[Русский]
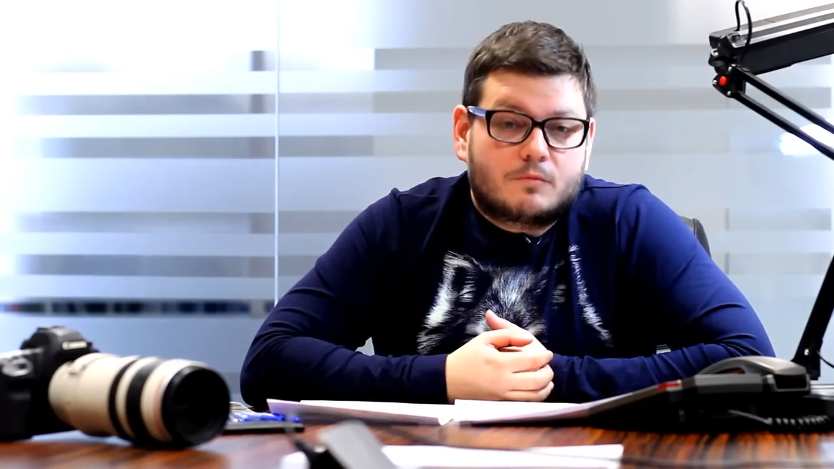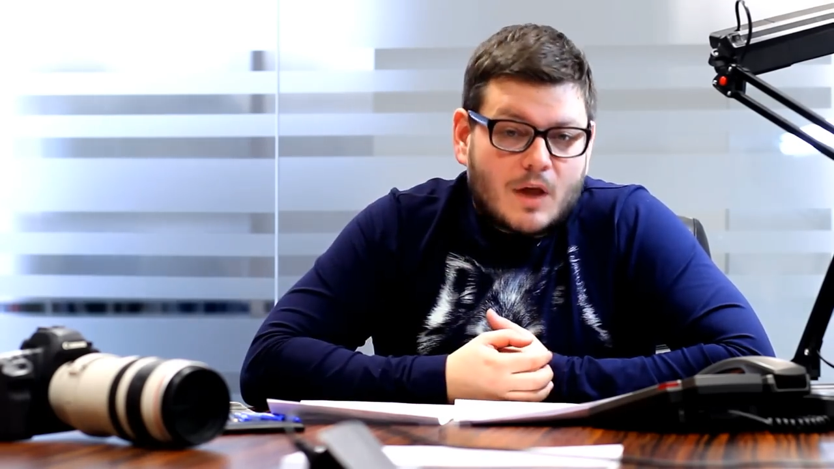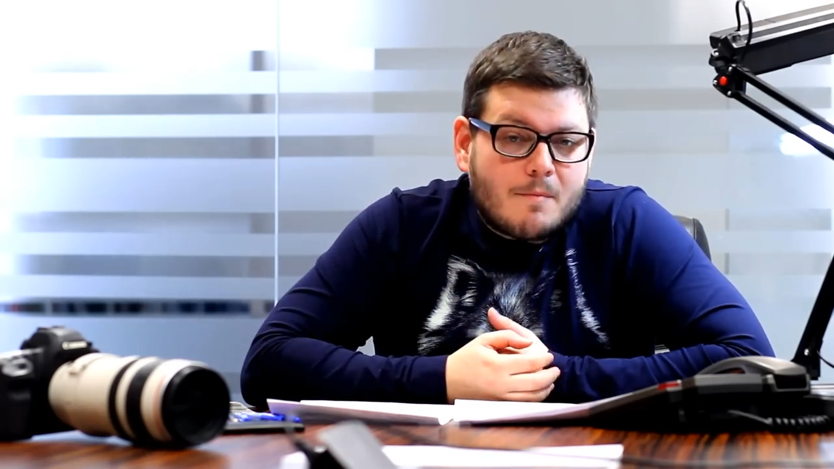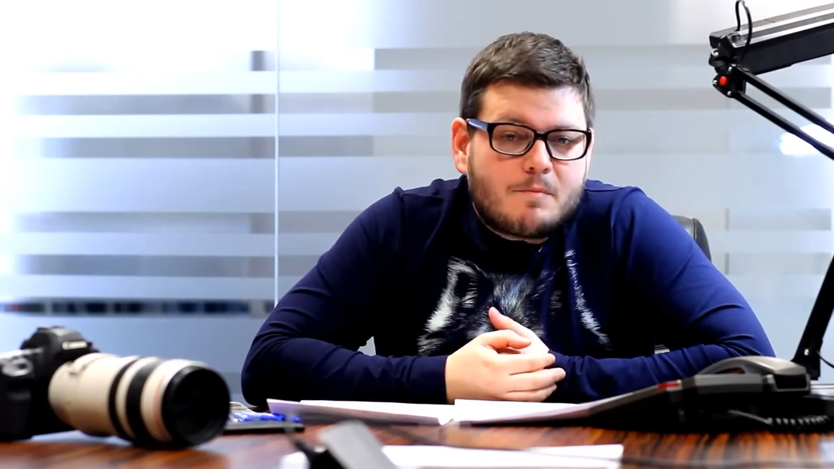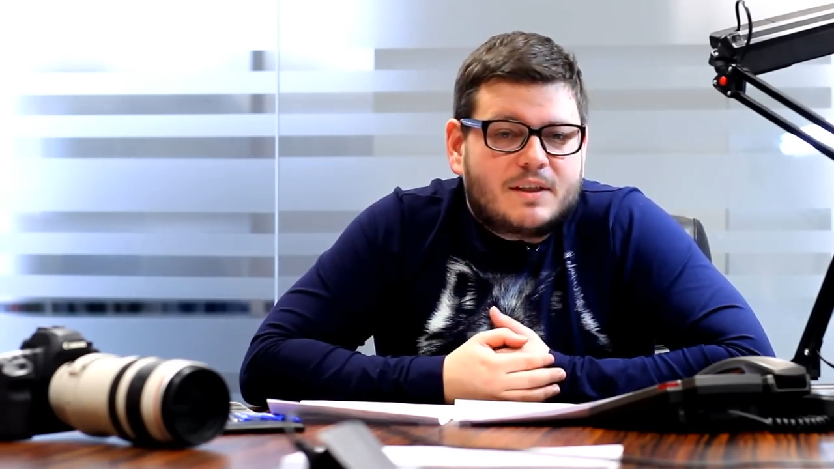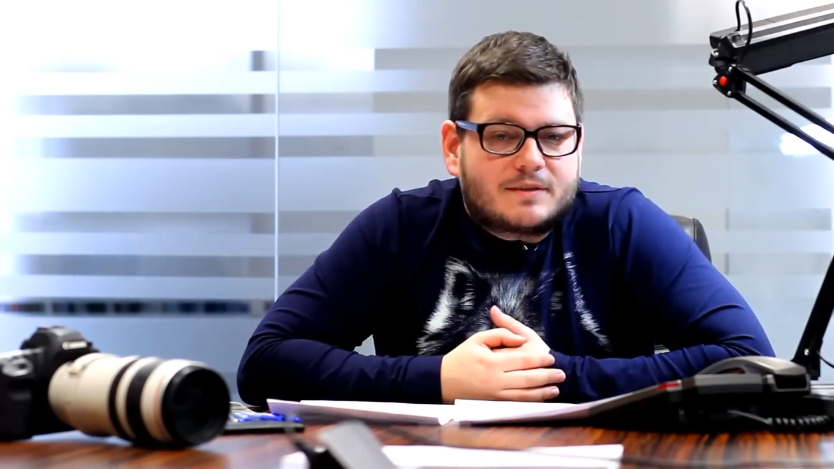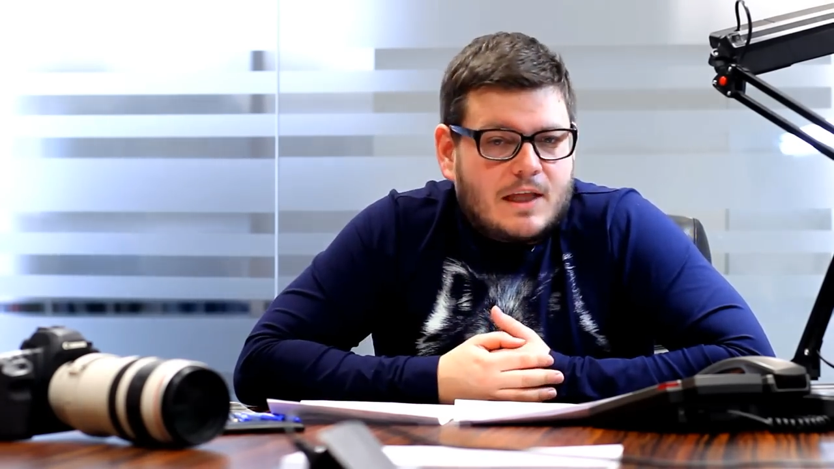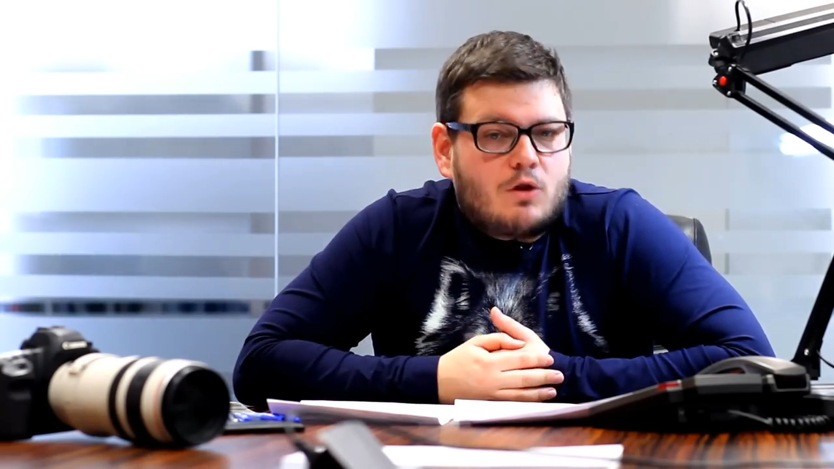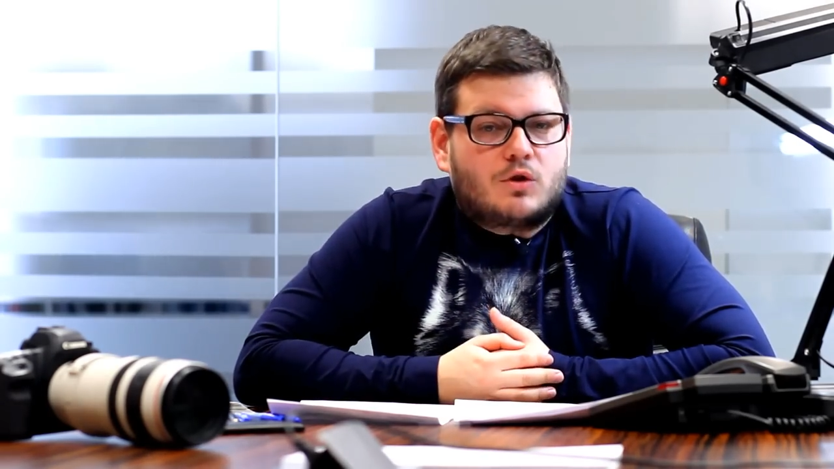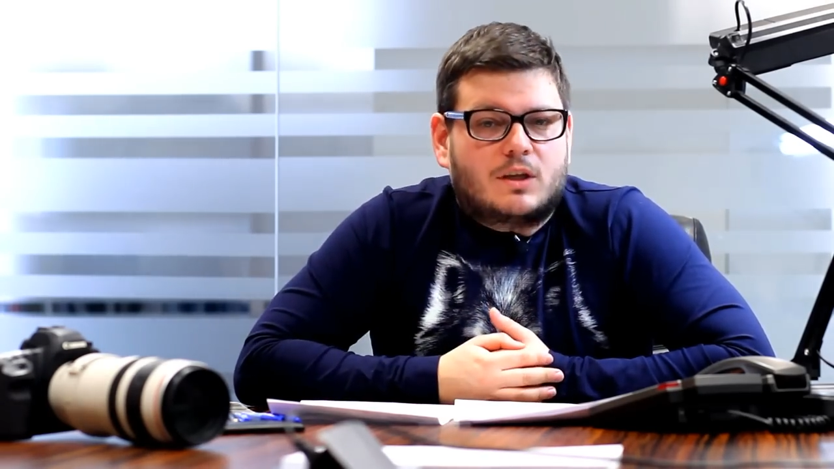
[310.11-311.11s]
там
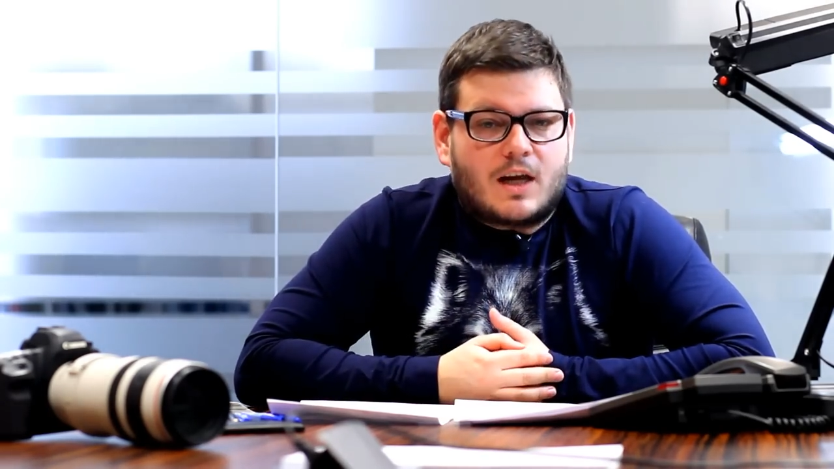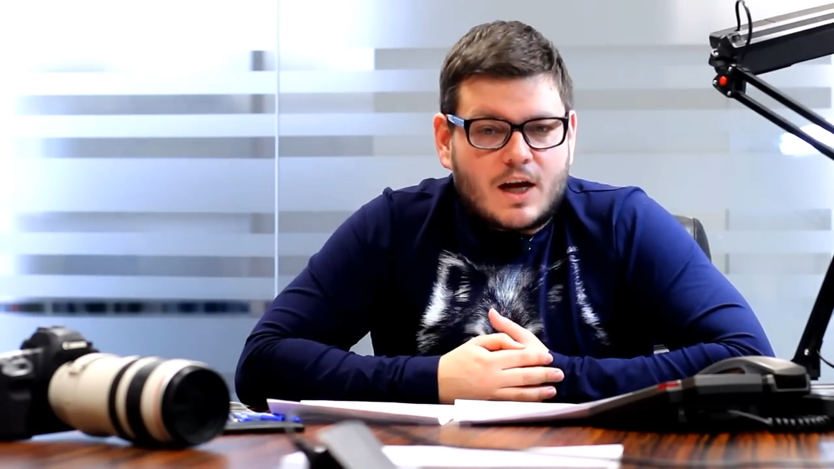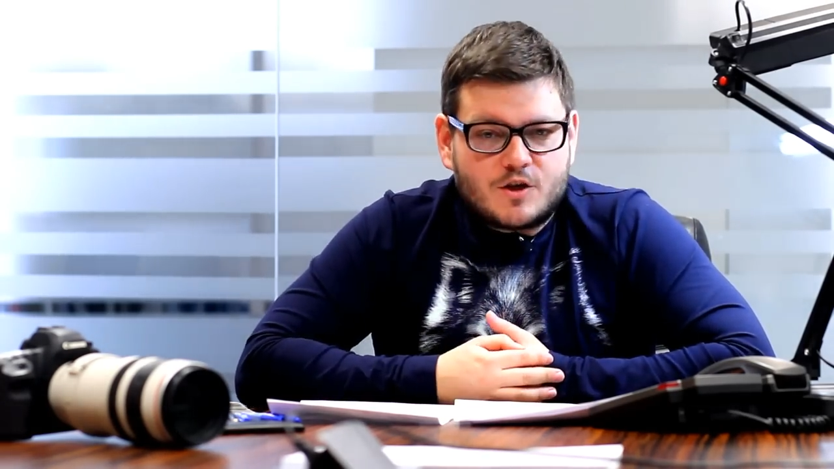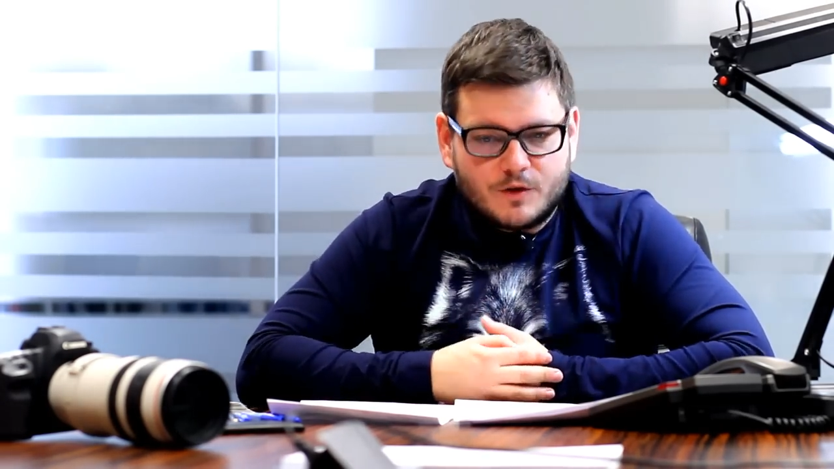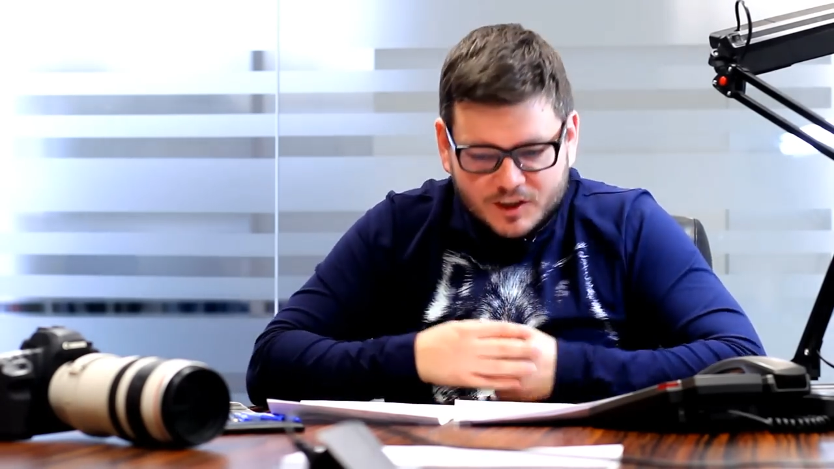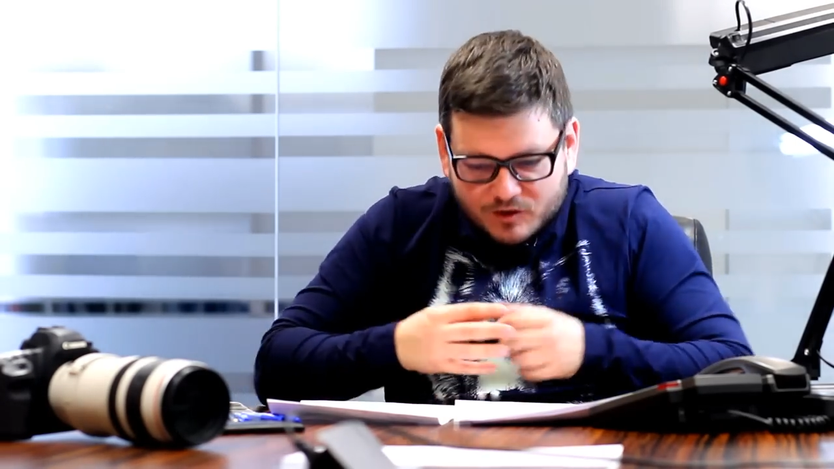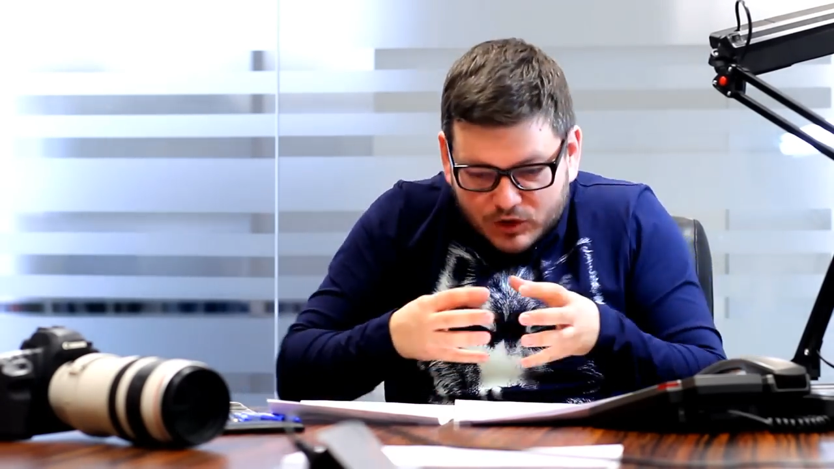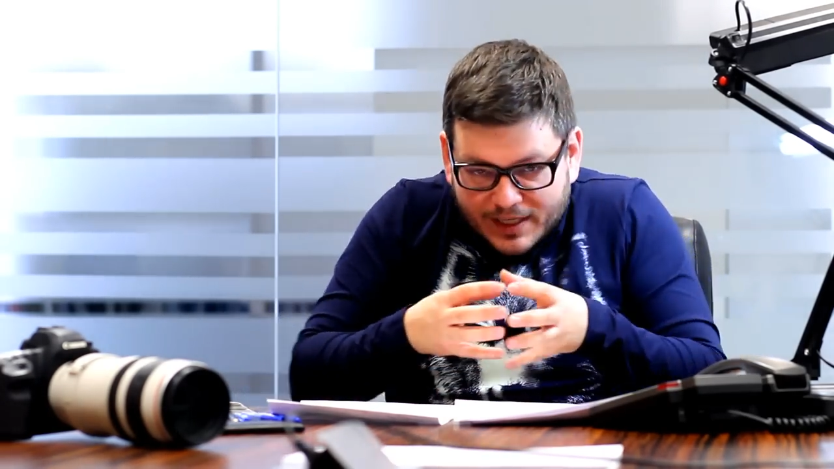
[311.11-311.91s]
перестанут откачивать из вот